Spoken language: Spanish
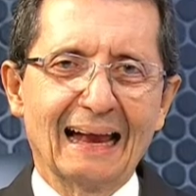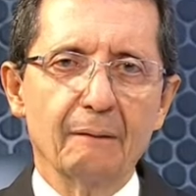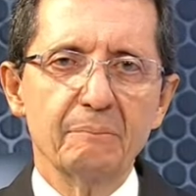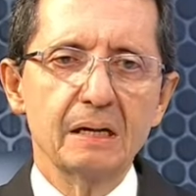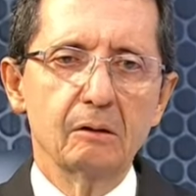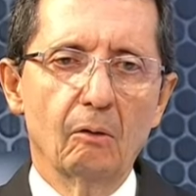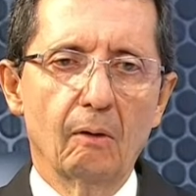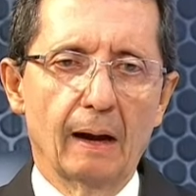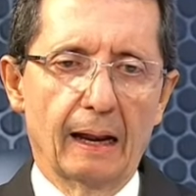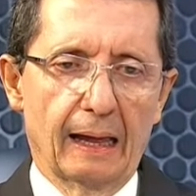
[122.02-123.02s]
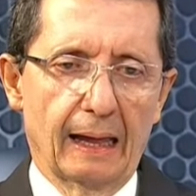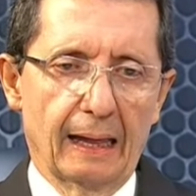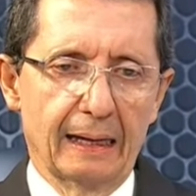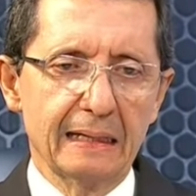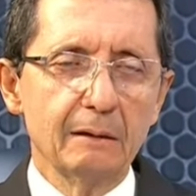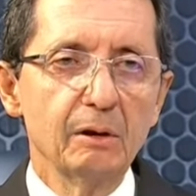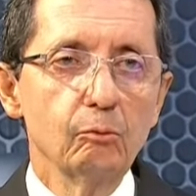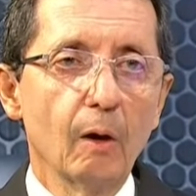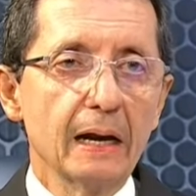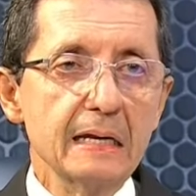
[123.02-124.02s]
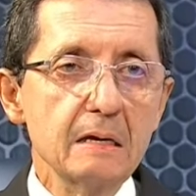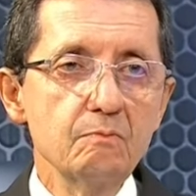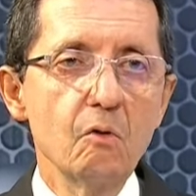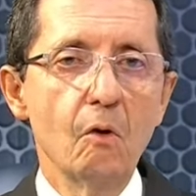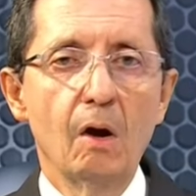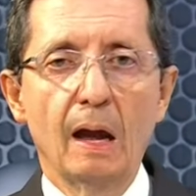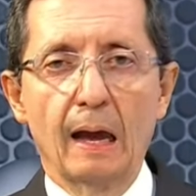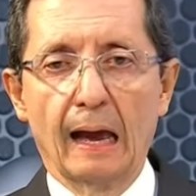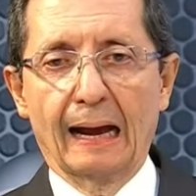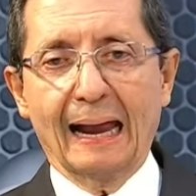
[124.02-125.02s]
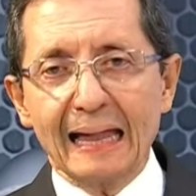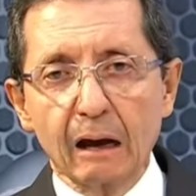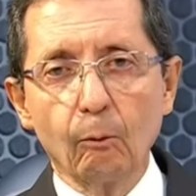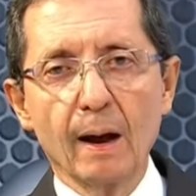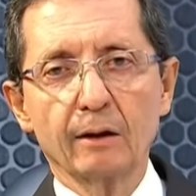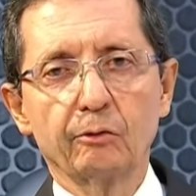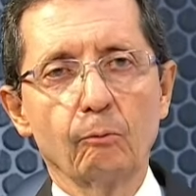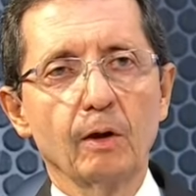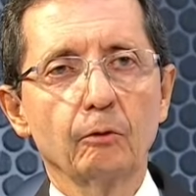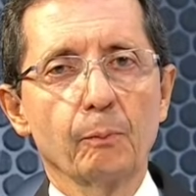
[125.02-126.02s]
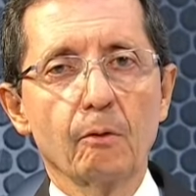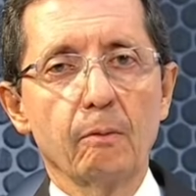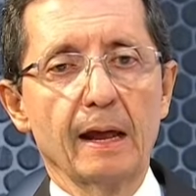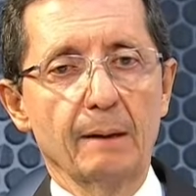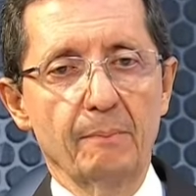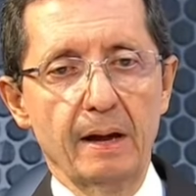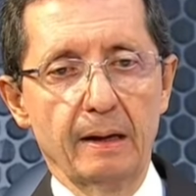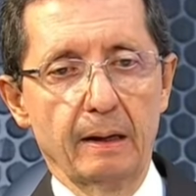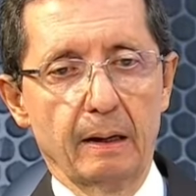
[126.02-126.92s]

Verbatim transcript: camino al individualismo, a cada cual resolver su problema.